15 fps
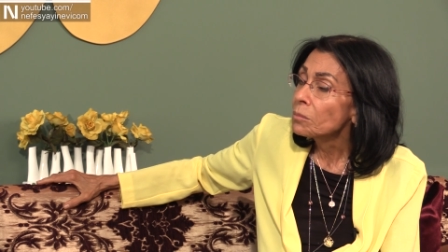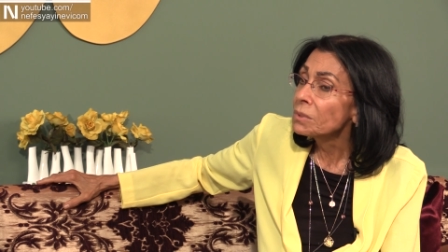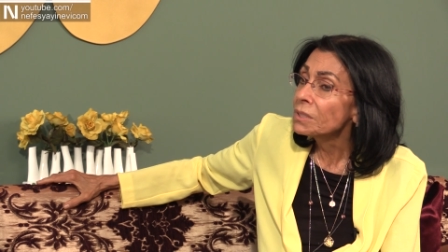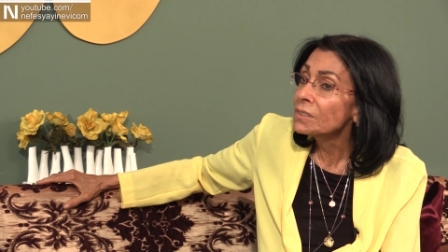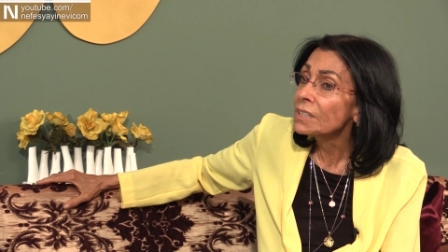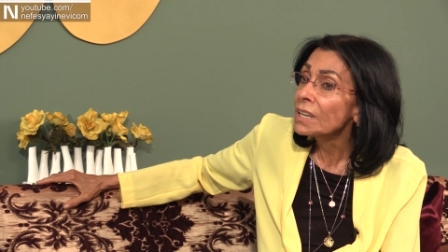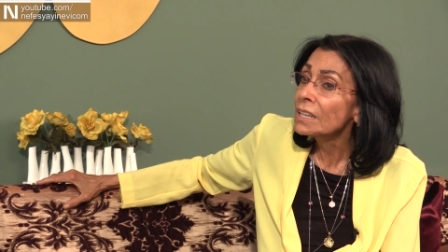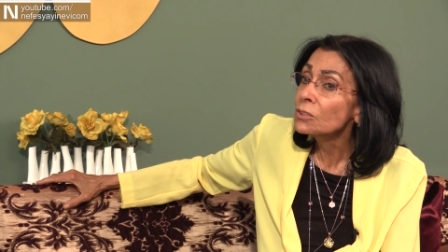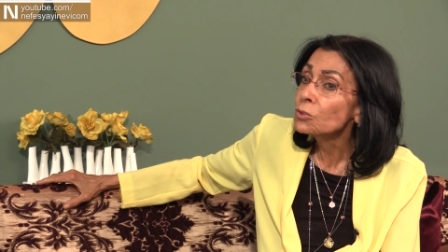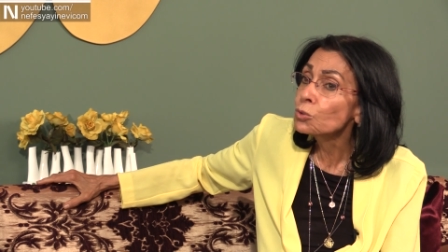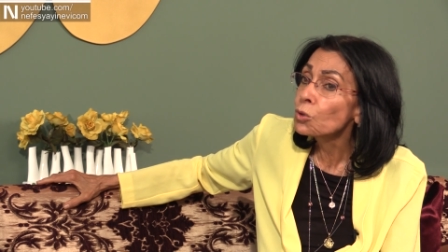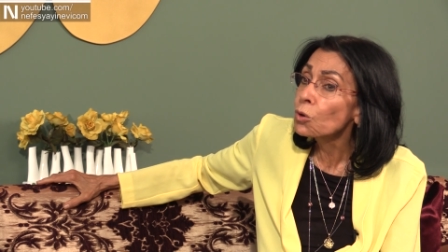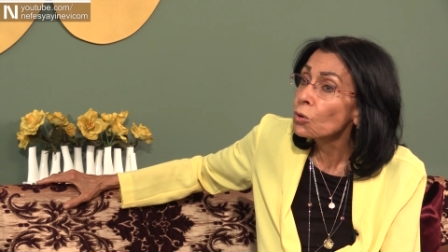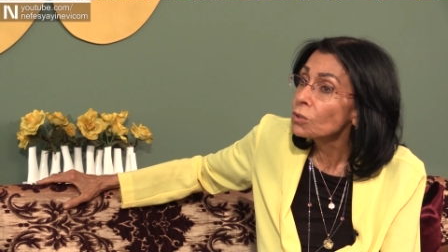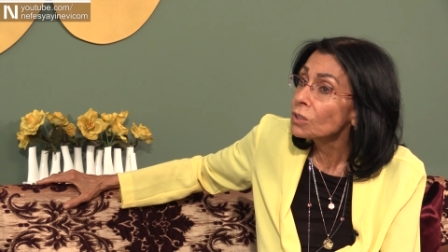bizden
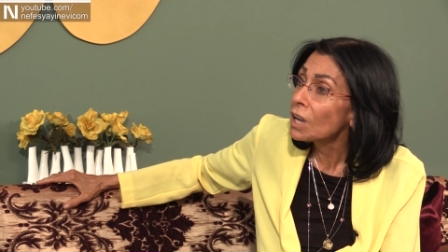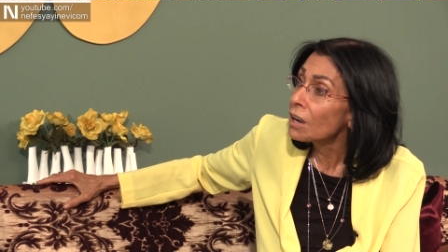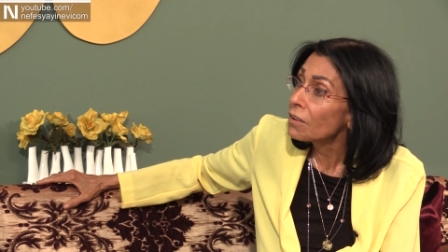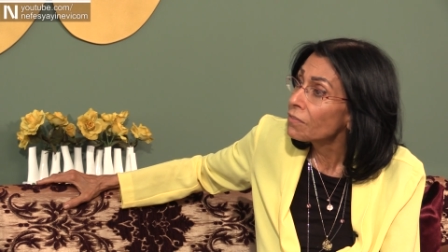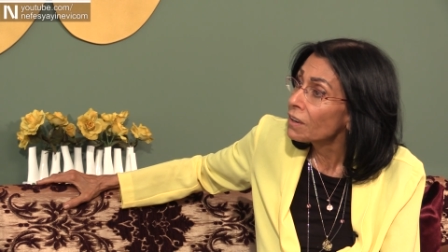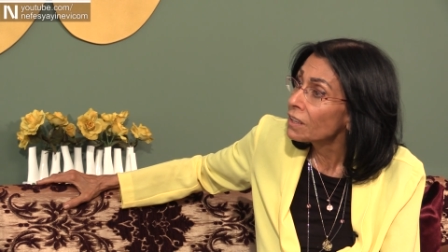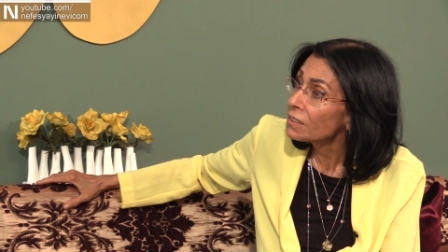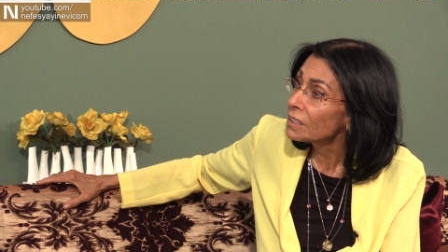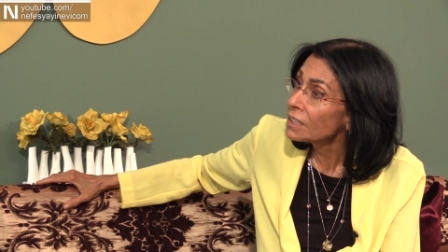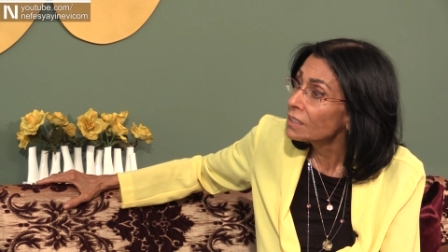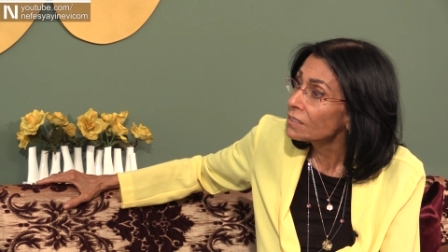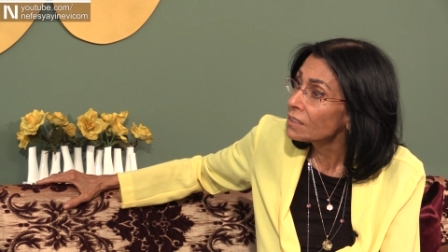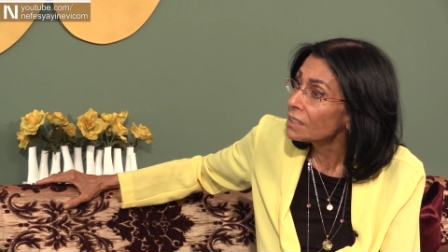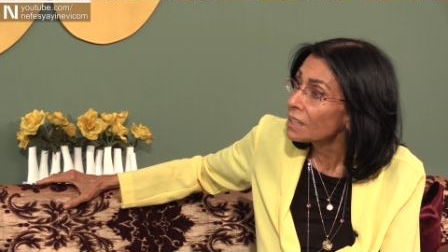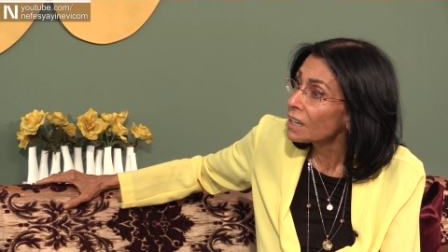çok daha fazla
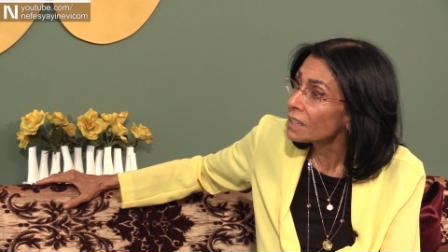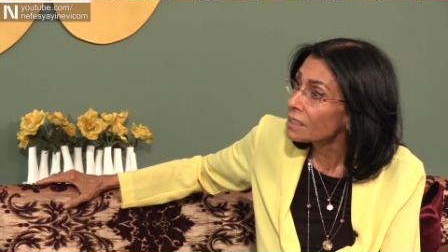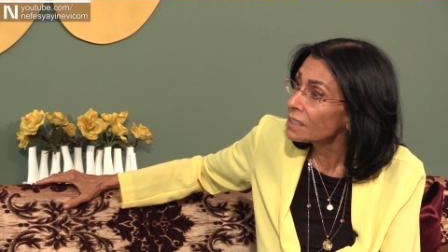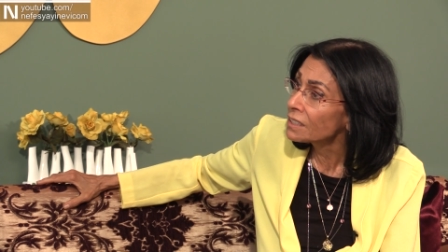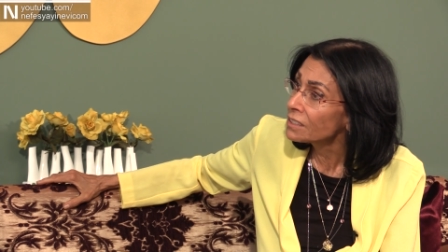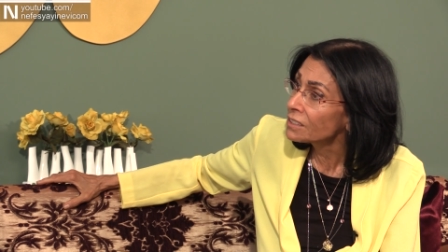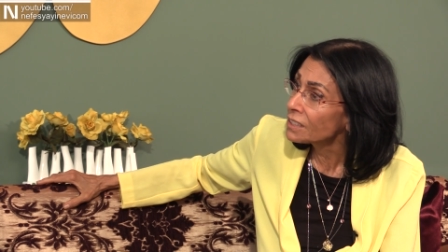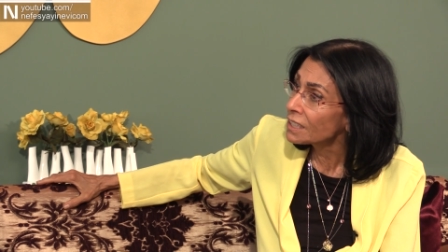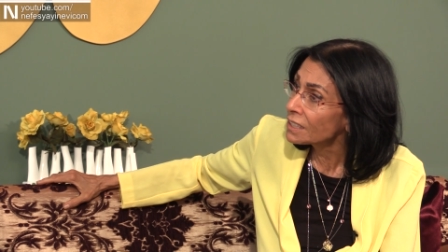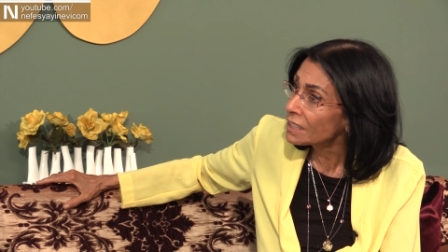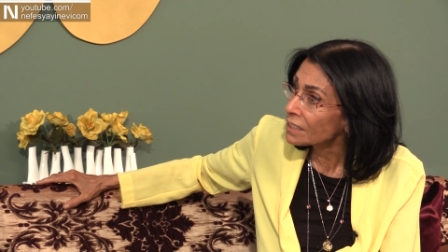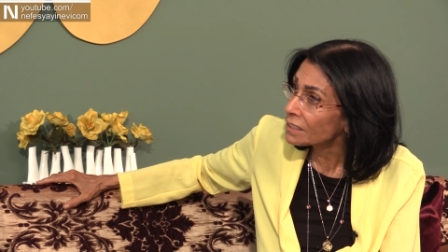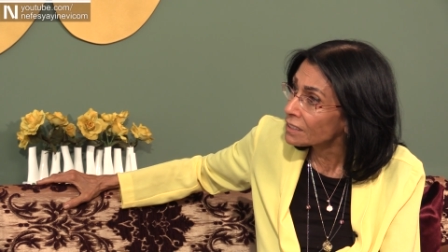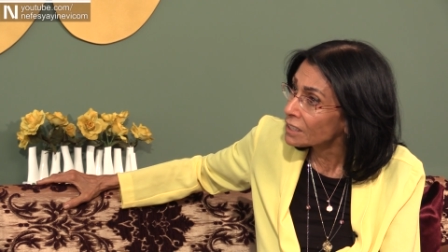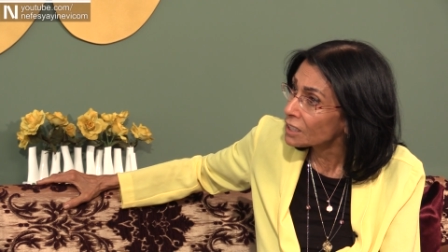insan haklarını
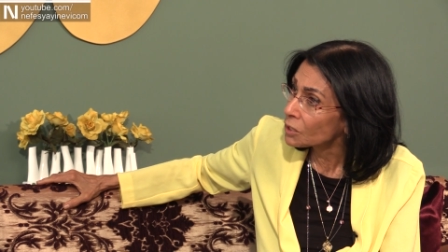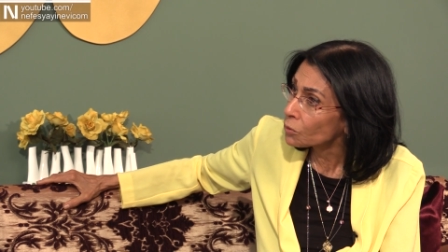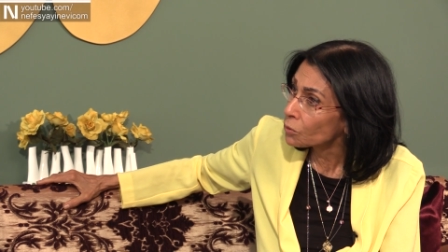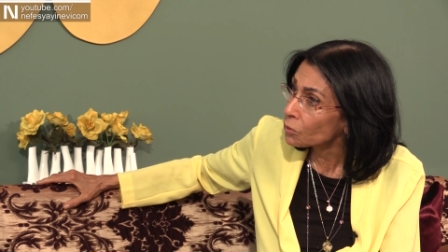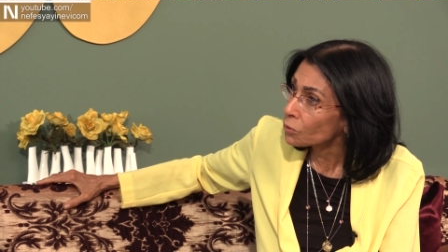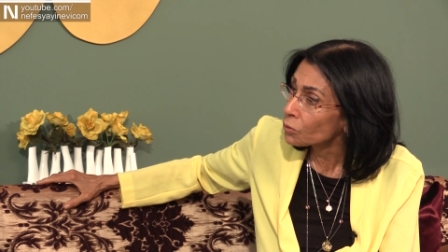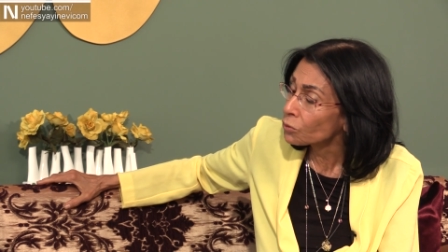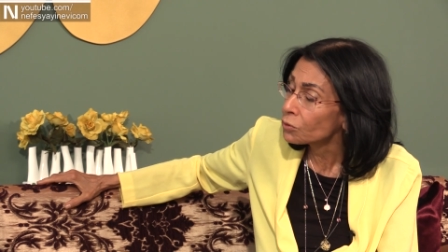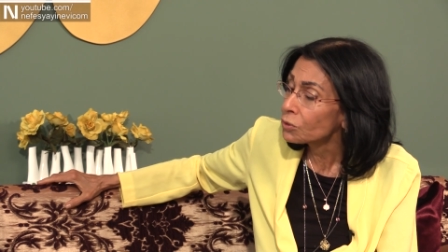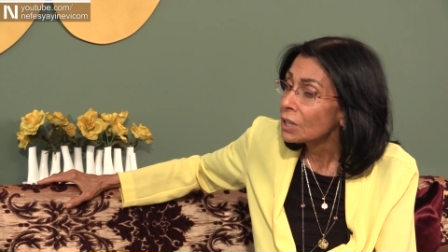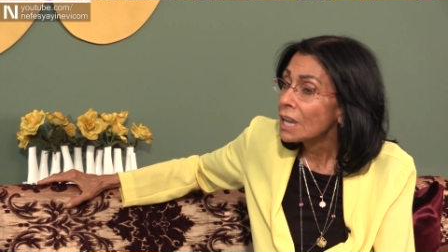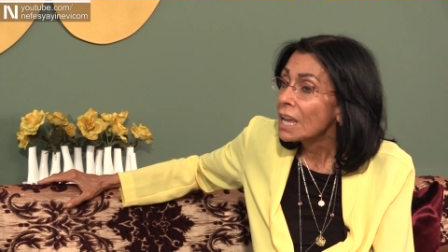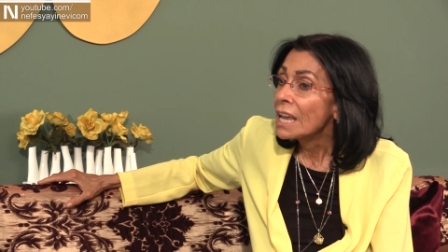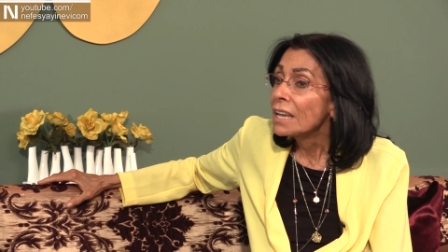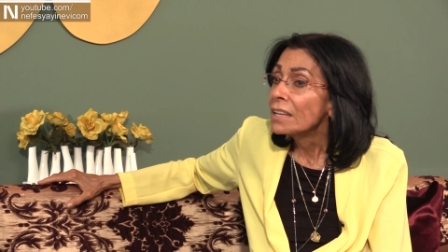reddettiğini görüyorsun. Hı hı.